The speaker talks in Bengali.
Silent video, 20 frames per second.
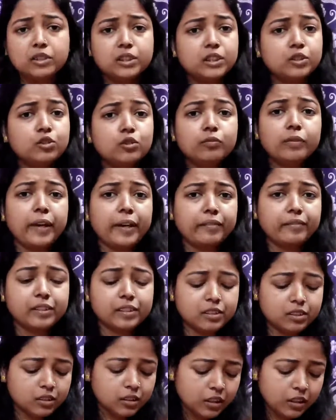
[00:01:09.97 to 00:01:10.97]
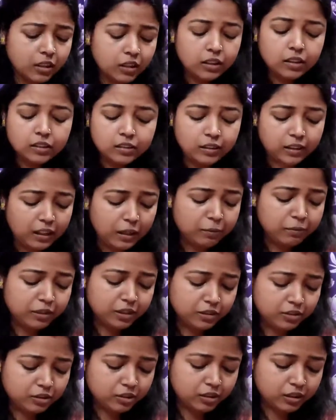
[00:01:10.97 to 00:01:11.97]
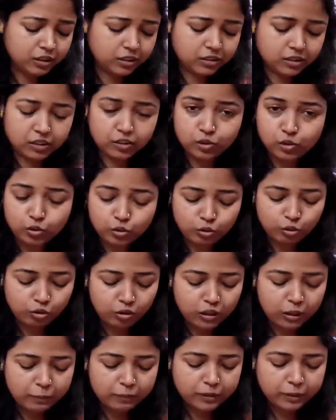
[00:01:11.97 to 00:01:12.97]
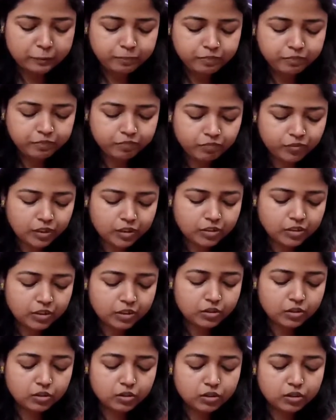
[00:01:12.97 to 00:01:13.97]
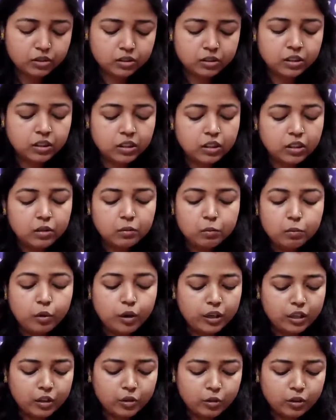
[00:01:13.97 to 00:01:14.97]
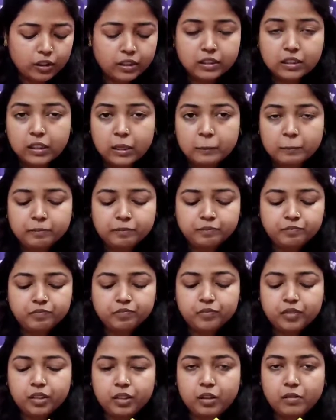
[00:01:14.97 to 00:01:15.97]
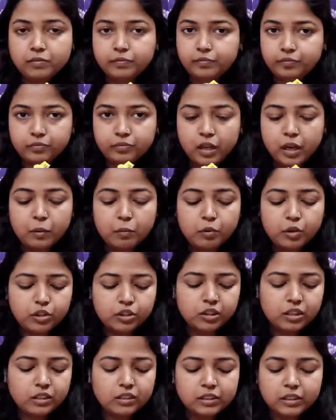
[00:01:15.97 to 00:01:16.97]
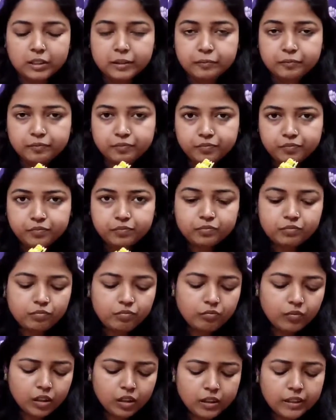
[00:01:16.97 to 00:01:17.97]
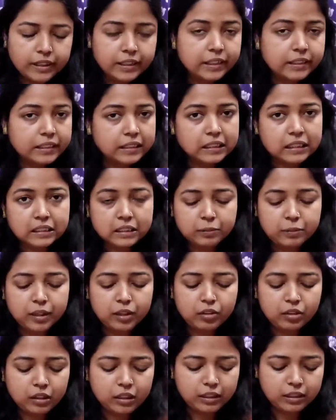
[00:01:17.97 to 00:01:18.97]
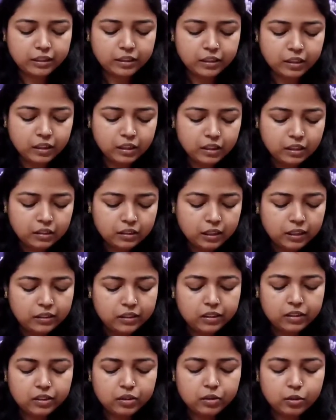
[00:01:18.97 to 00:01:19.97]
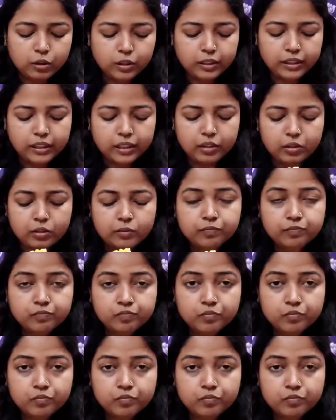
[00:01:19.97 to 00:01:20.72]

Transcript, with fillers: যেহেতু ব্রেকফাস্ট তাই আমি হচ্ছে এক্সট্রা কিছু করলাম না জাস্ট হচ্ছে বয়েল করে নিলাম আর মশলা দিয়ে এটা খেতে ভালোই লাগে তাড়াতাড়িও হয়ে গেল